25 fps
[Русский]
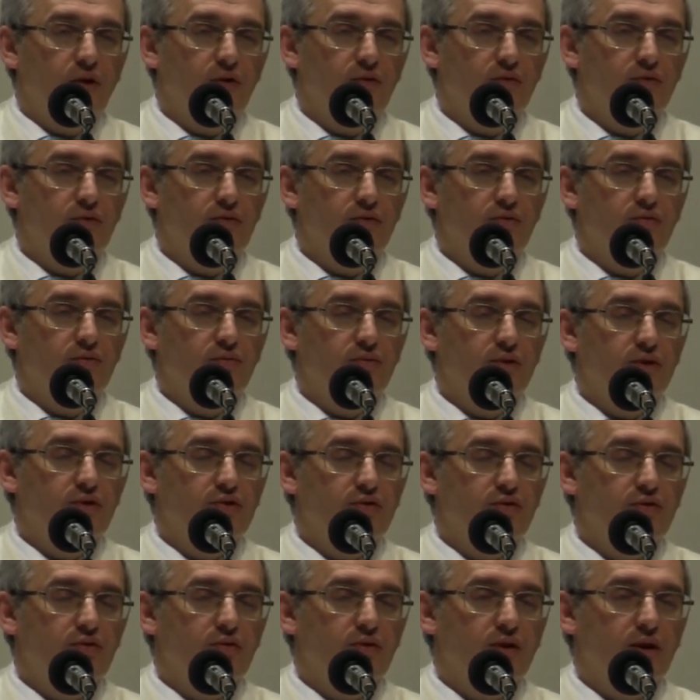И он думал,
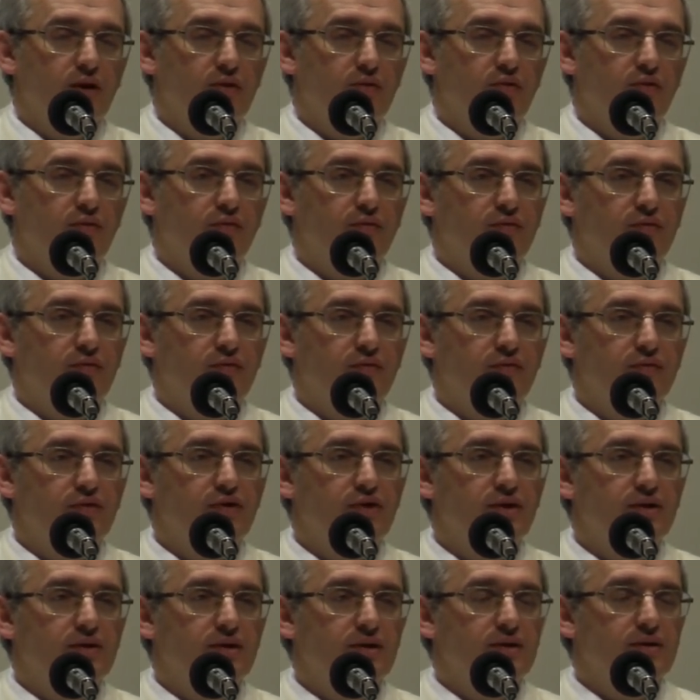что он готов
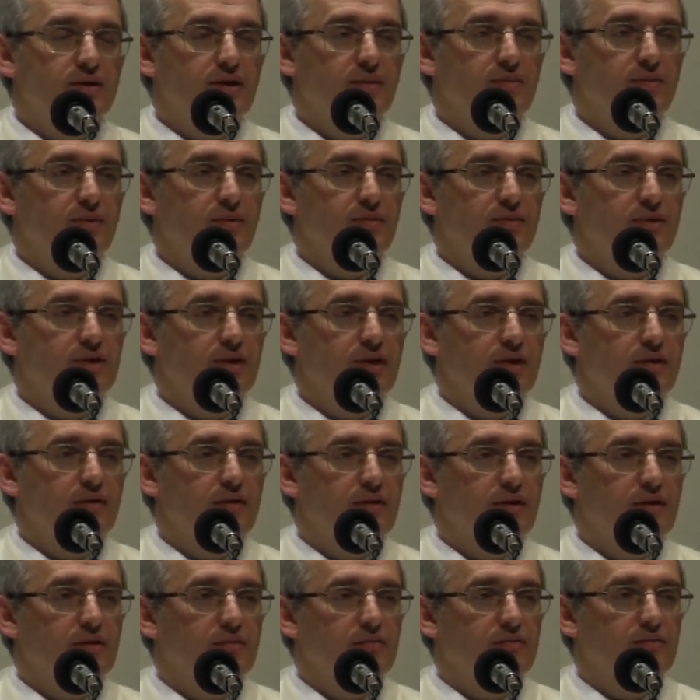жить со слепым
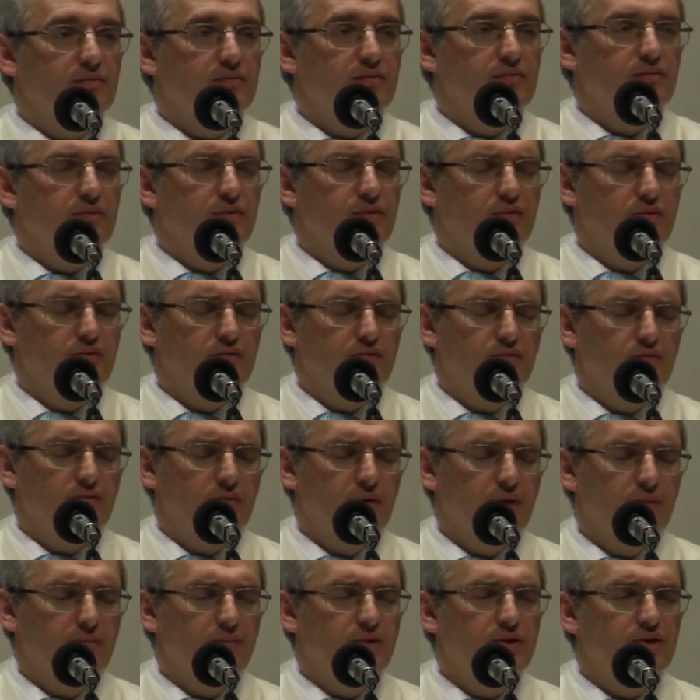человеком. Но он
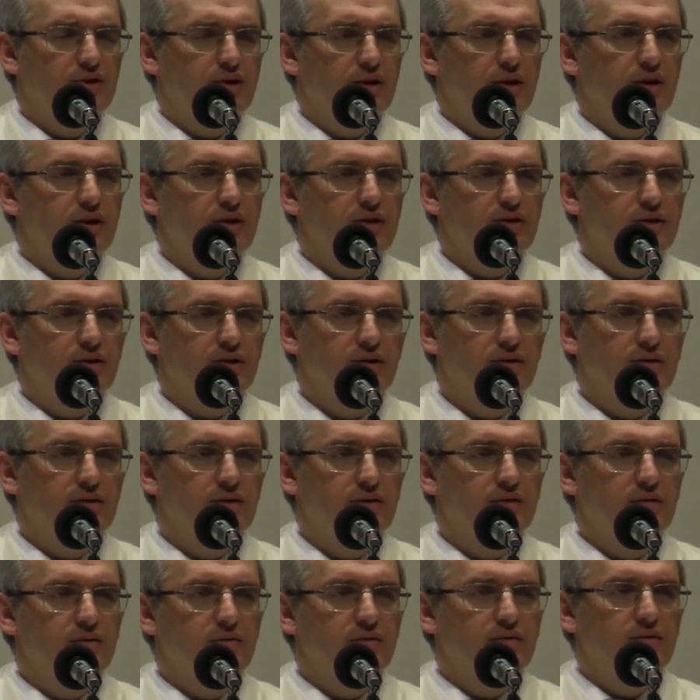необычная
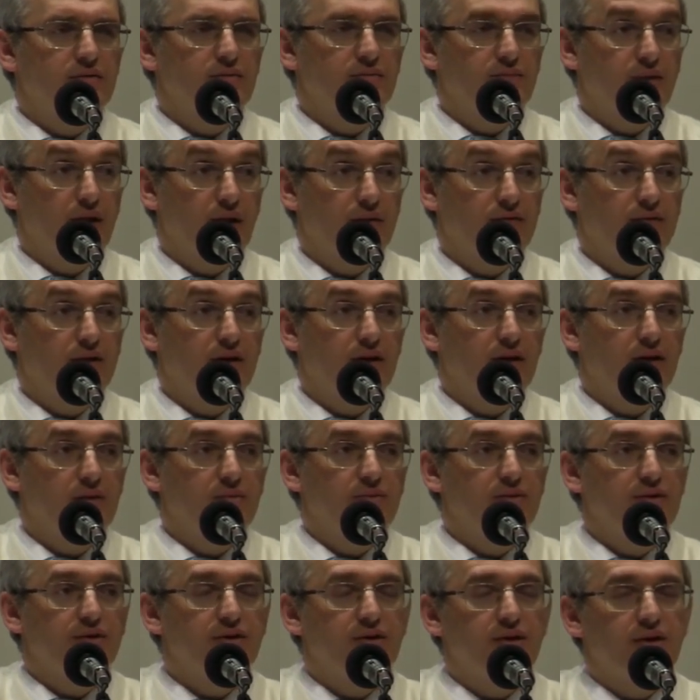личность. Правда
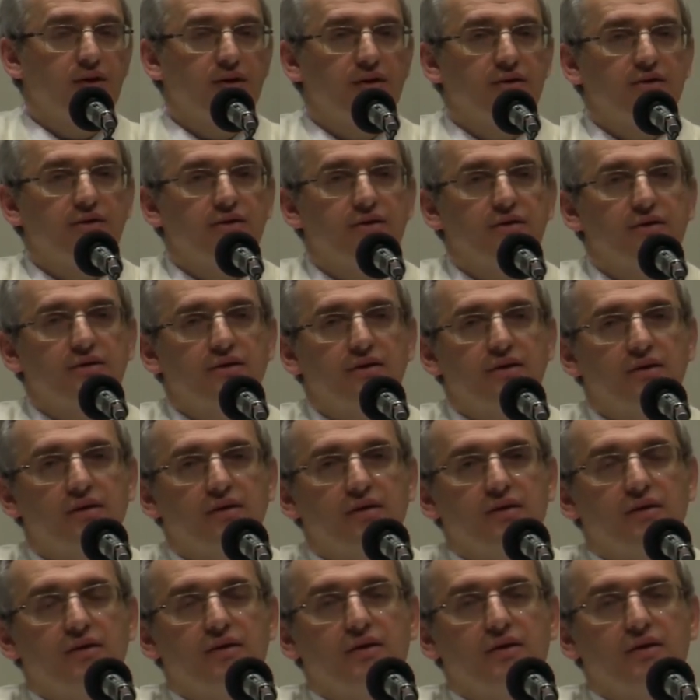необычная личность.